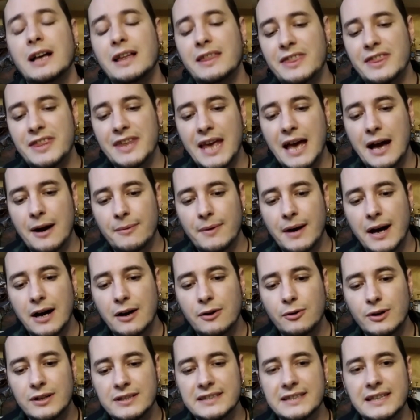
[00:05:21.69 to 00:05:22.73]
de
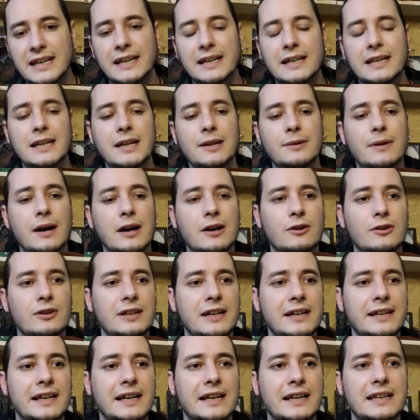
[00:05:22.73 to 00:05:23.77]
abajo hacia arriba con
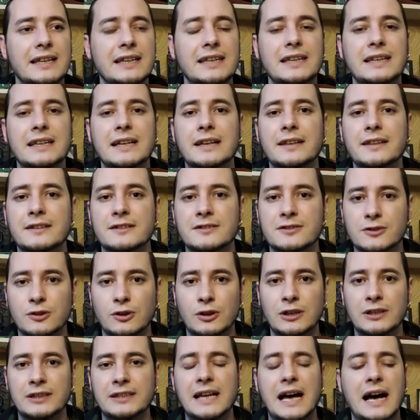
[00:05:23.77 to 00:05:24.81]
la energía de
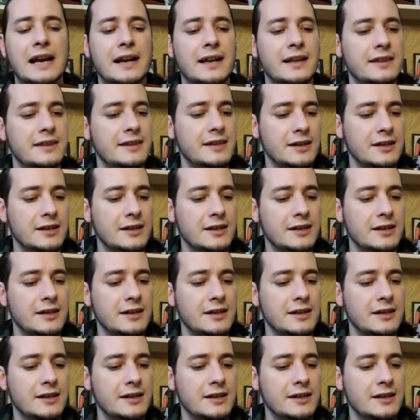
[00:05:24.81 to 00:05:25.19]
soltar,